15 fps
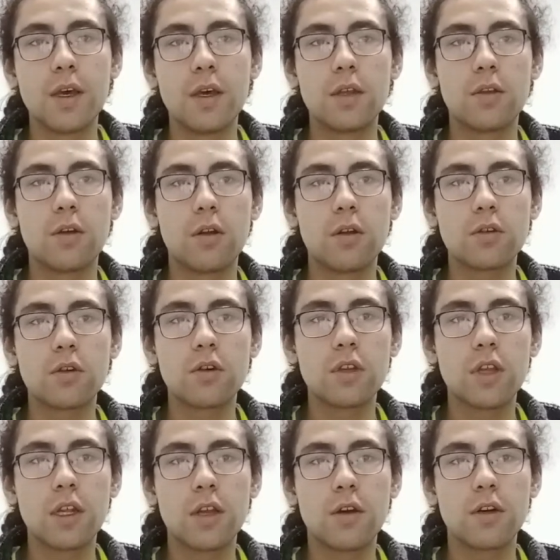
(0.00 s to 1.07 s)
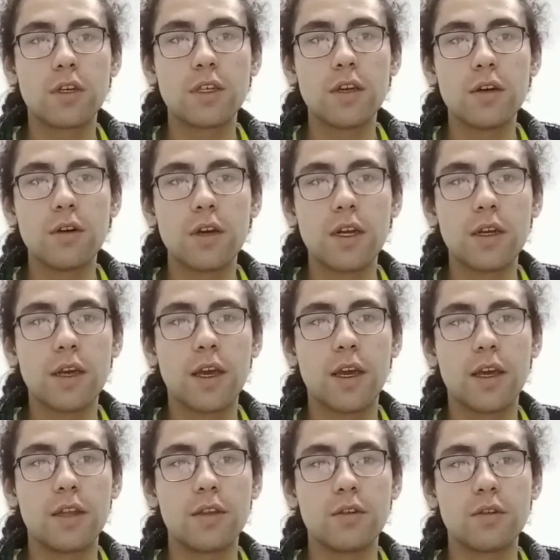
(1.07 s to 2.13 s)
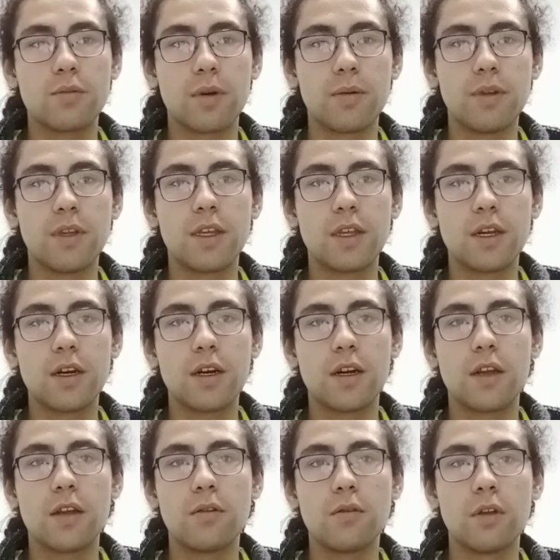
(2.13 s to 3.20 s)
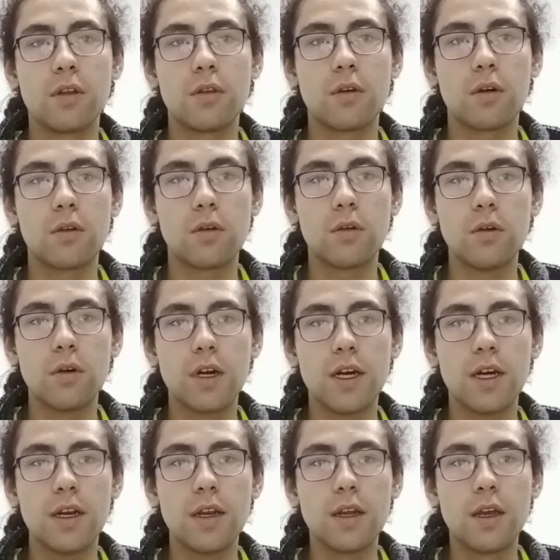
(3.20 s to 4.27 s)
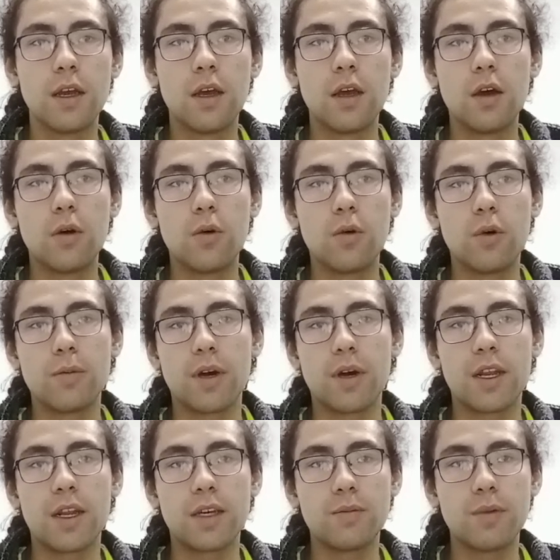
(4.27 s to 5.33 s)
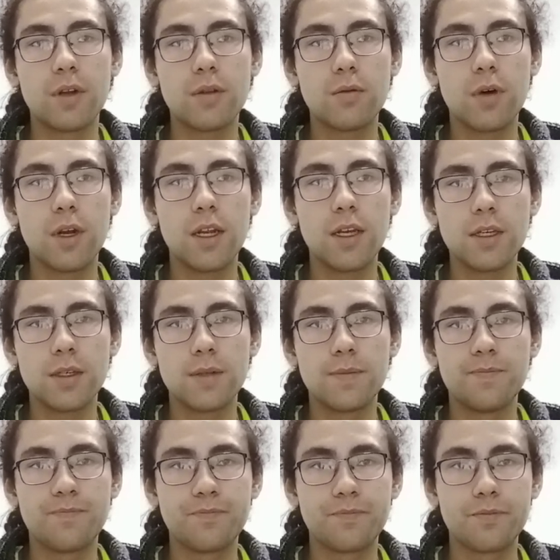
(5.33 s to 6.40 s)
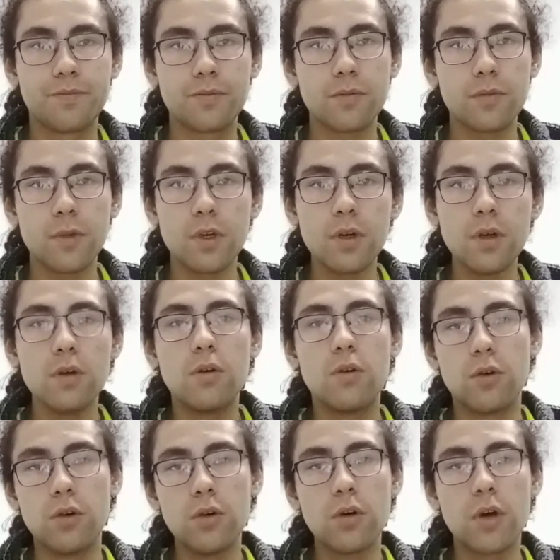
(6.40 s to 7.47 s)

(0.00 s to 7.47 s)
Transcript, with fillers: Entonces los contenedores de Docker eh, nos permiten trabajar en un entorno local o en máquinas virtuales o